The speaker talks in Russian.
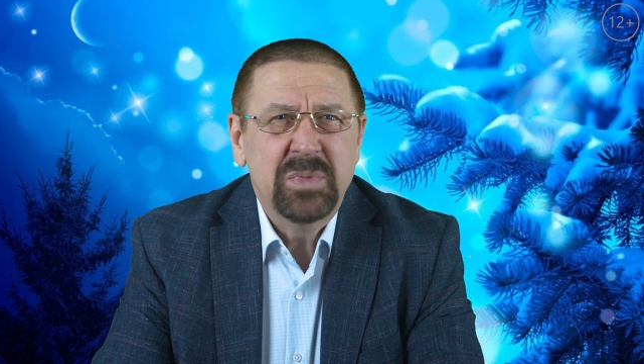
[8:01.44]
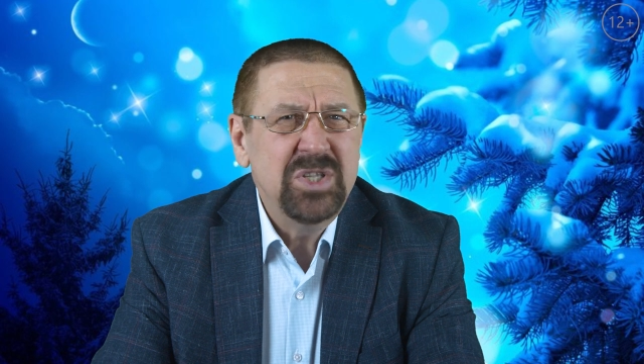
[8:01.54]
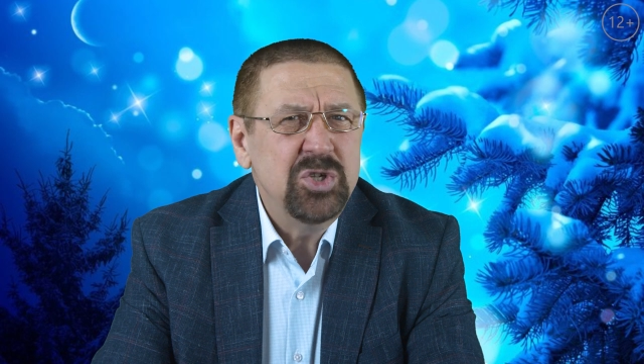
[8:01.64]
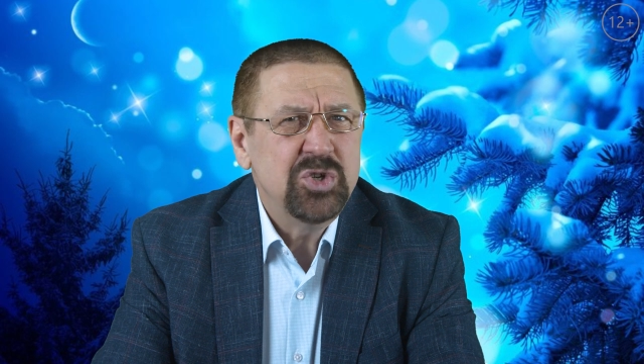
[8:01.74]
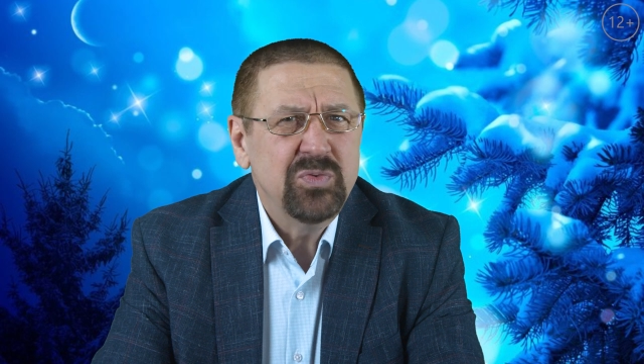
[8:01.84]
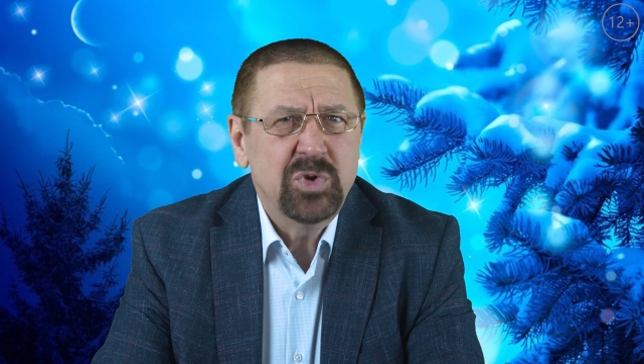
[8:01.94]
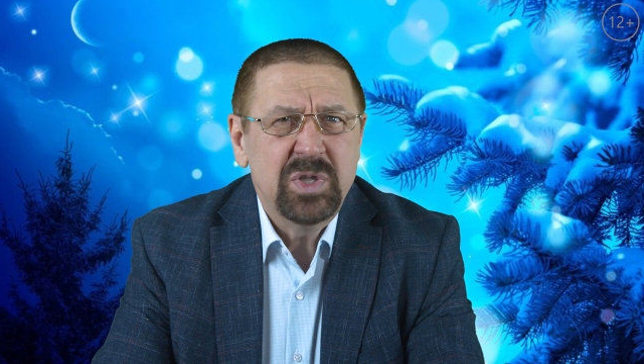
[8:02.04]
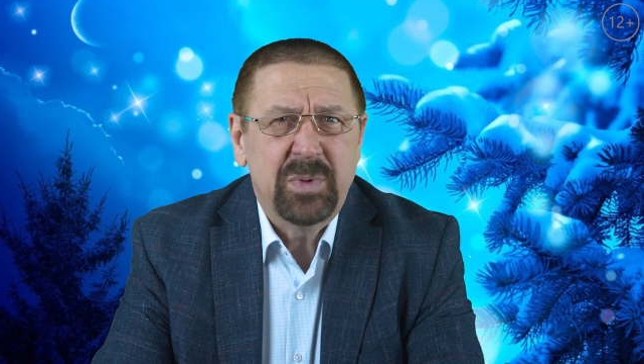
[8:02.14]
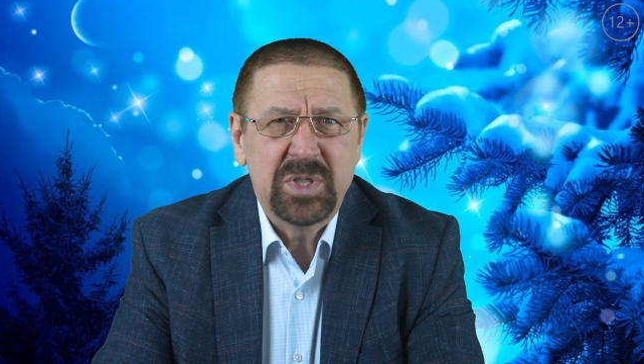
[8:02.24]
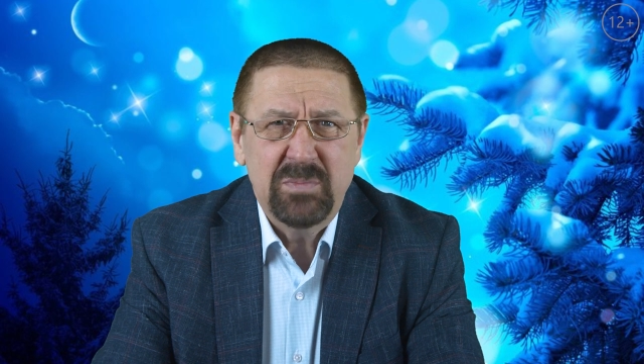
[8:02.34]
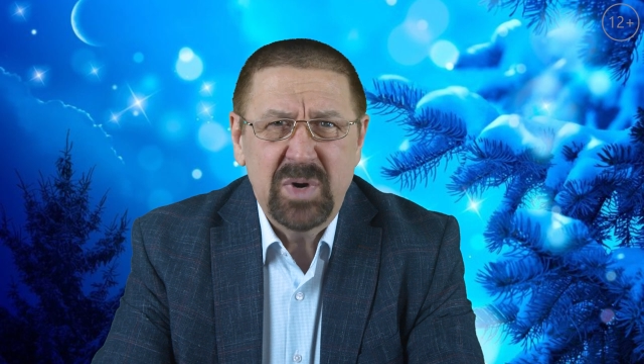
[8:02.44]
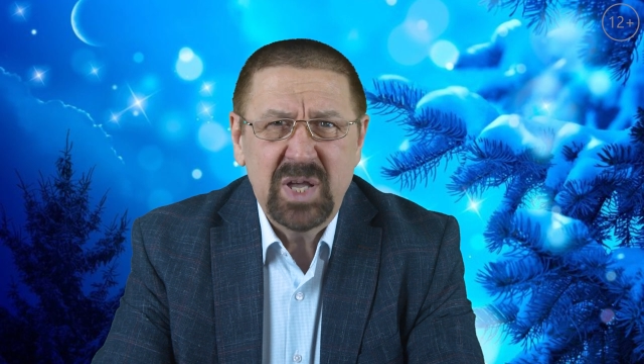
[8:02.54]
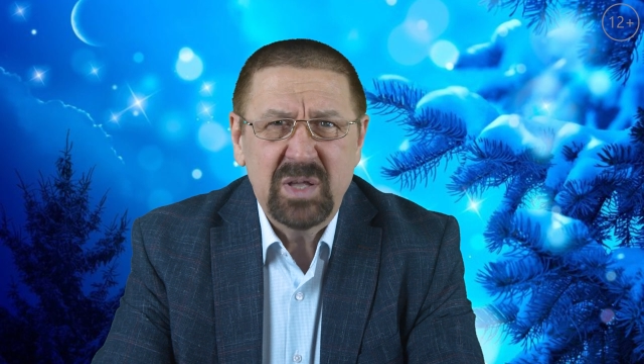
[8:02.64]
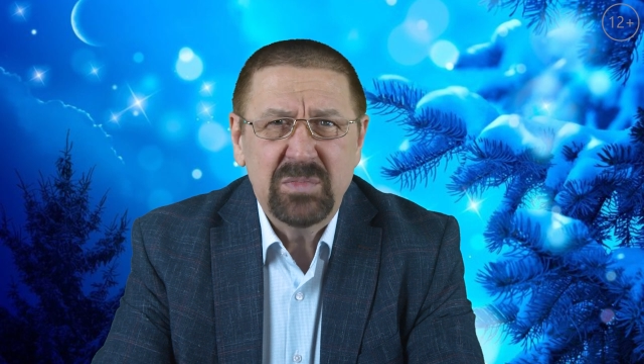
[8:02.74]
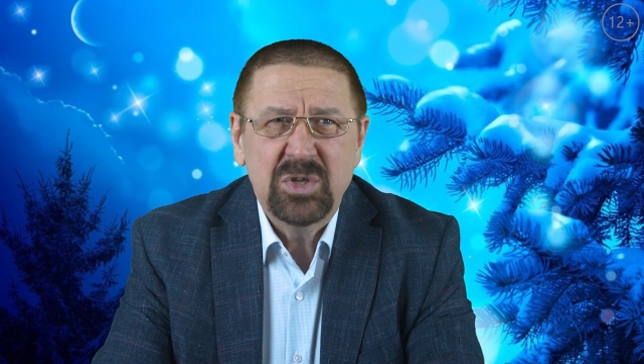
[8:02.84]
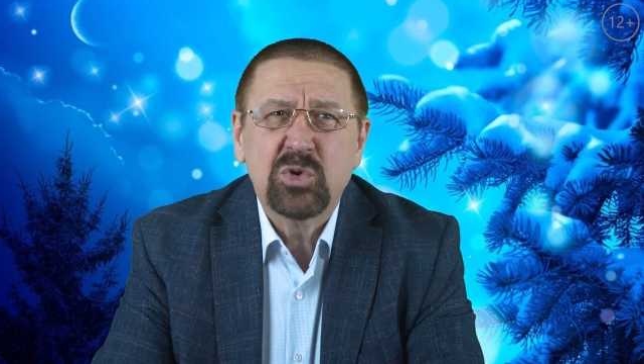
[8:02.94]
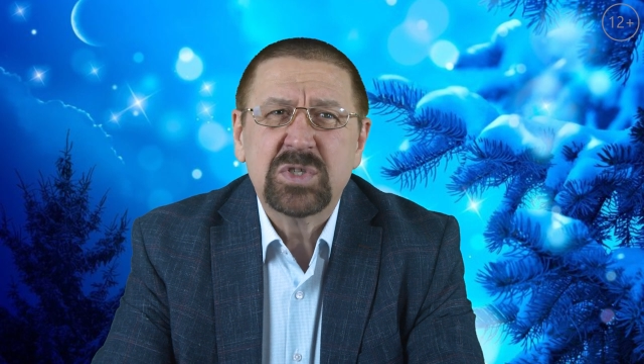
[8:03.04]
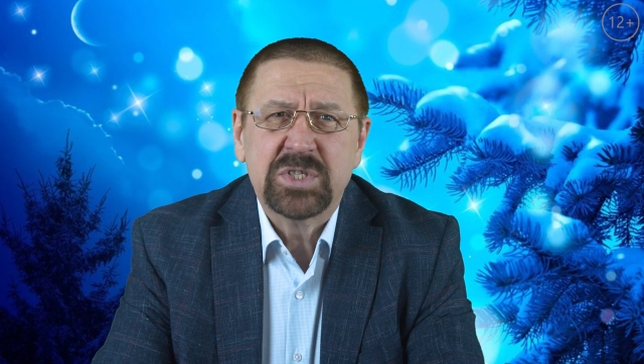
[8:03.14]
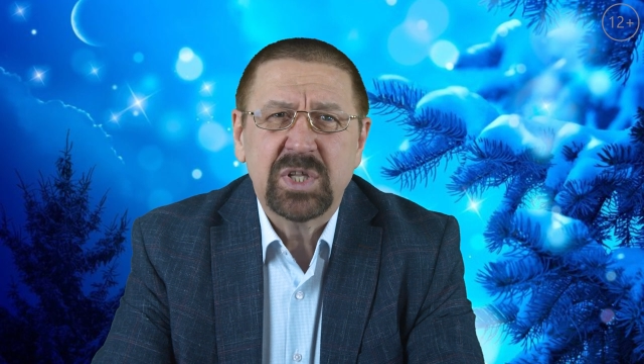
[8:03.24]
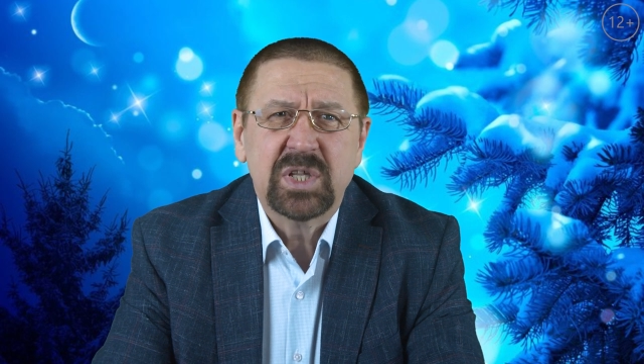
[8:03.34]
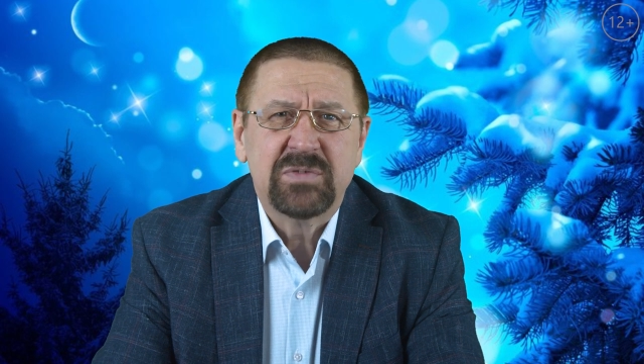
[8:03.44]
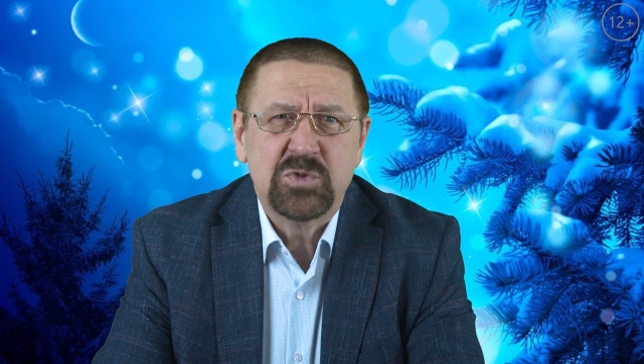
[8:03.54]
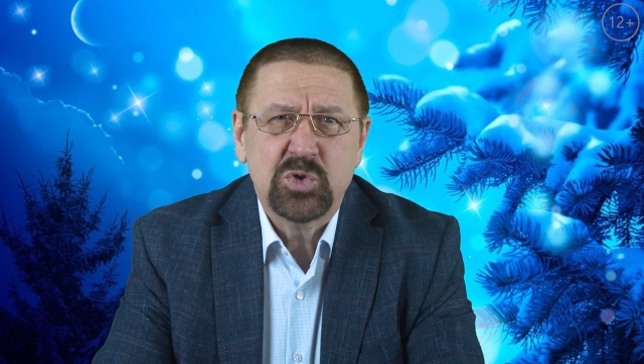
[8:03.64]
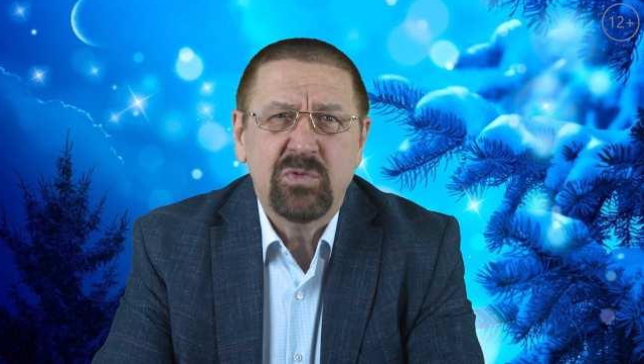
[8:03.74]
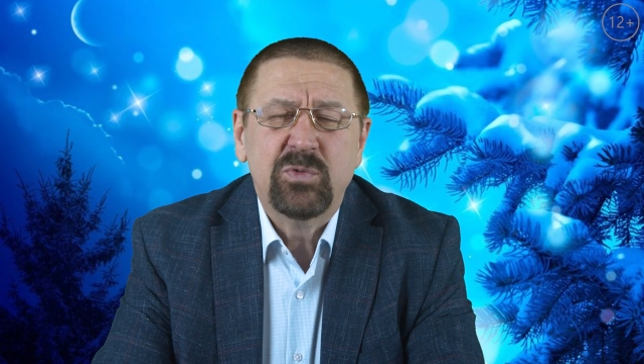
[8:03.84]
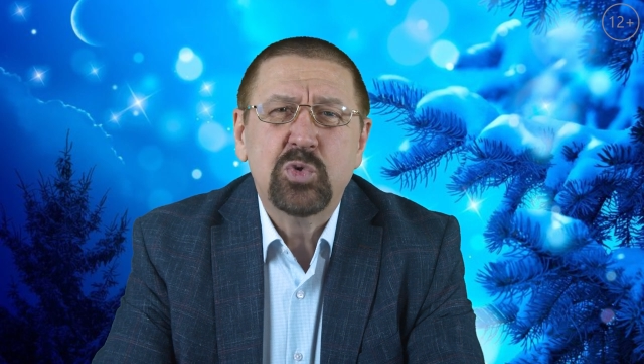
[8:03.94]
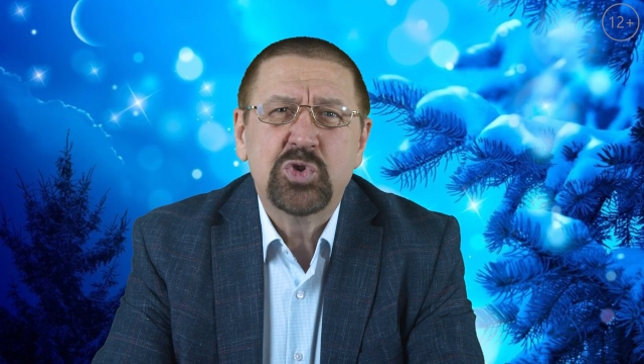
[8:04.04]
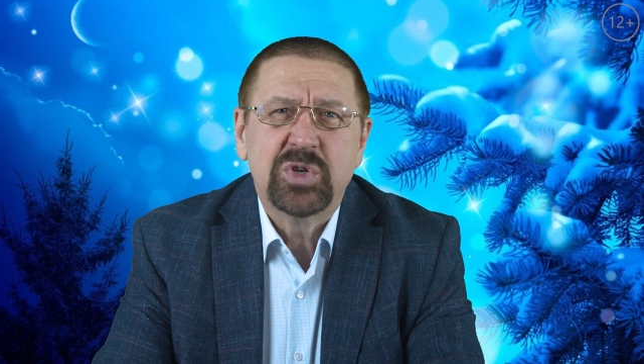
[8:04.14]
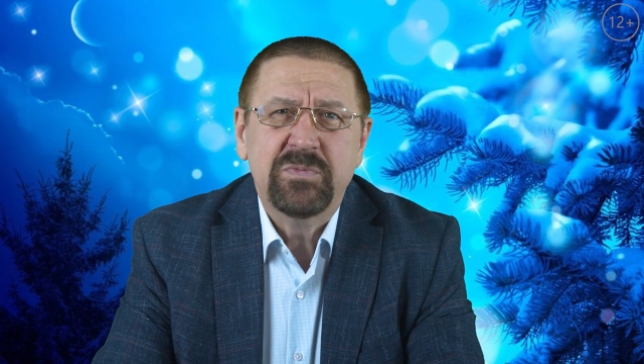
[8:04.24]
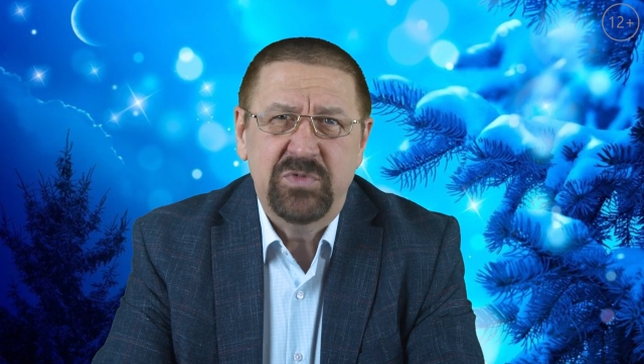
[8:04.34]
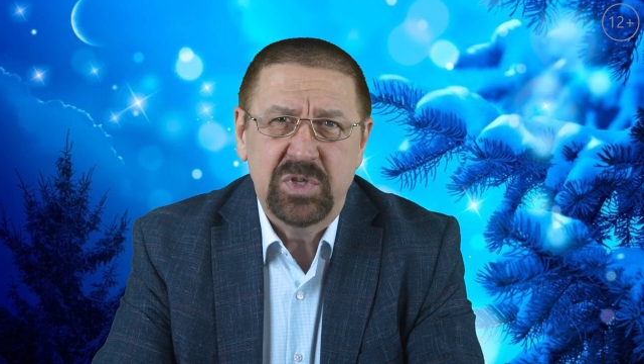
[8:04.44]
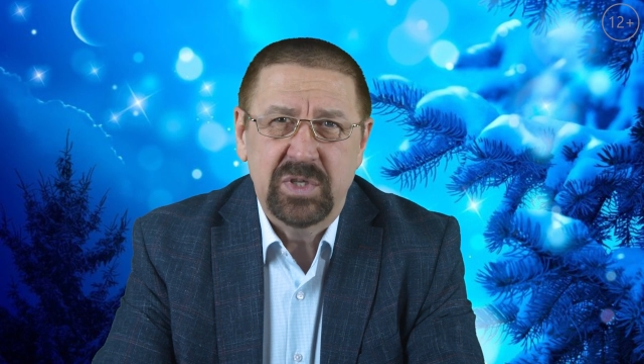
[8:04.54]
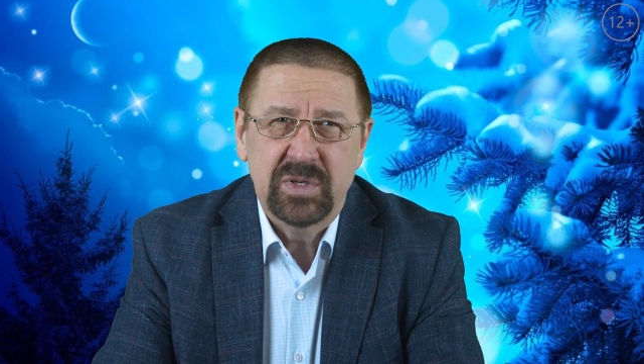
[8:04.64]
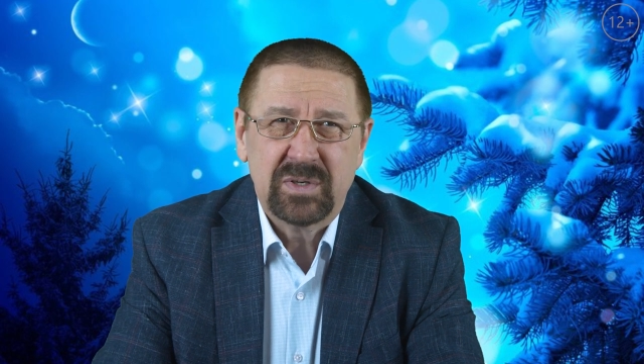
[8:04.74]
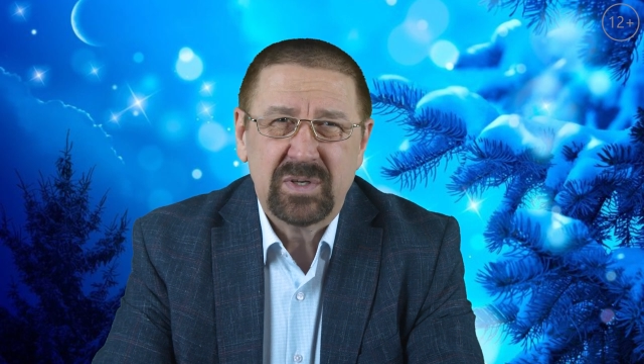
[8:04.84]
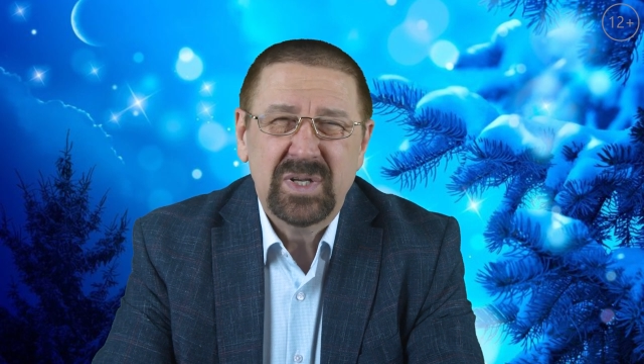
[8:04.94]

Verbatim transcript: мы ничего не понимаем, и он сделает все в лучшем виде.